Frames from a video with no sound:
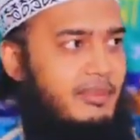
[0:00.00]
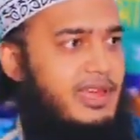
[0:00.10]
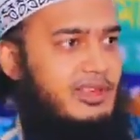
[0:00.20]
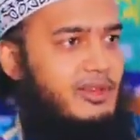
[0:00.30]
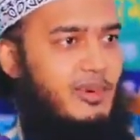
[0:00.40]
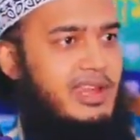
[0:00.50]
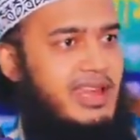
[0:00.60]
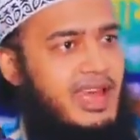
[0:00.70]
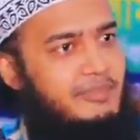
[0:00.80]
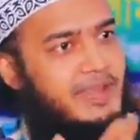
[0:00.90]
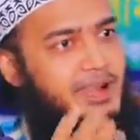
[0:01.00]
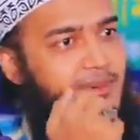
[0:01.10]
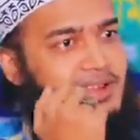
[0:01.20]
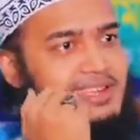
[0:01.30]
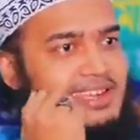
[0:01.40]
আমি কিন্তু বলি নাই
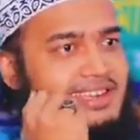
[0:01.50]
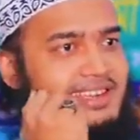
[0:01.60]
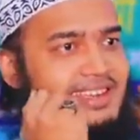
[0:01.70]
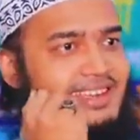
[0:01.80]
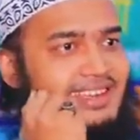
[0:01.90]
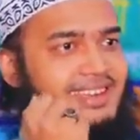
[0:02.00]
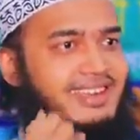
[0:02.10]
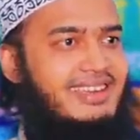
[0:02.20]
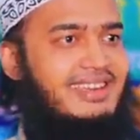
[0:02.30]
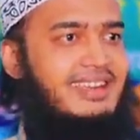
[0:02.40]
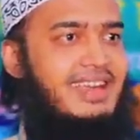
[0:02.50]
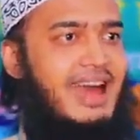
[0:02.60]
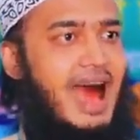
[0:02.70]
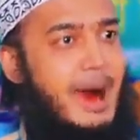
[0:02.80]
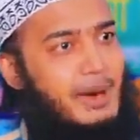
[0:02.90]
আপনারা বলেছেন
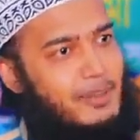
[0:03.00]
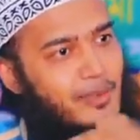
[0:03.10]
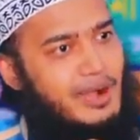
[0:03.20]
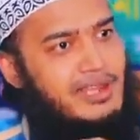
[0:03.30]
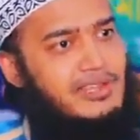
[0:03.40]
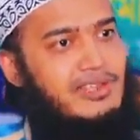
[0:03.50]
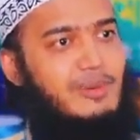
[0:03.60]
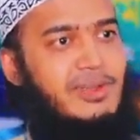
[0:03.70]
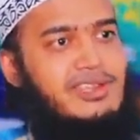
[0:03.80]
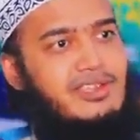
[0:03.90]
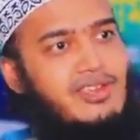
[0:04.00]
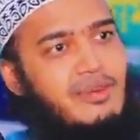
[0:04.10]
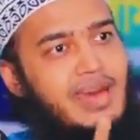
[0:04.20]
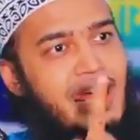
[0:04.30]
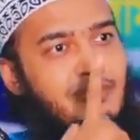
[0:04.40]
আবার বলেছেন তো বলেছেন
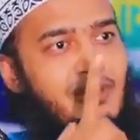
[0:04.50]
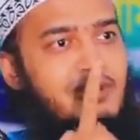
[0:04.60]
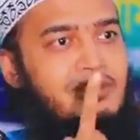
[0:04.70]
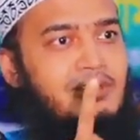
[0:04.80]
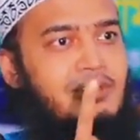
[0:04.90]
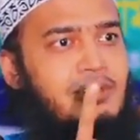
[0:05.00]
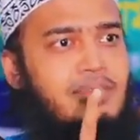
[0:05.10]
সবার একমত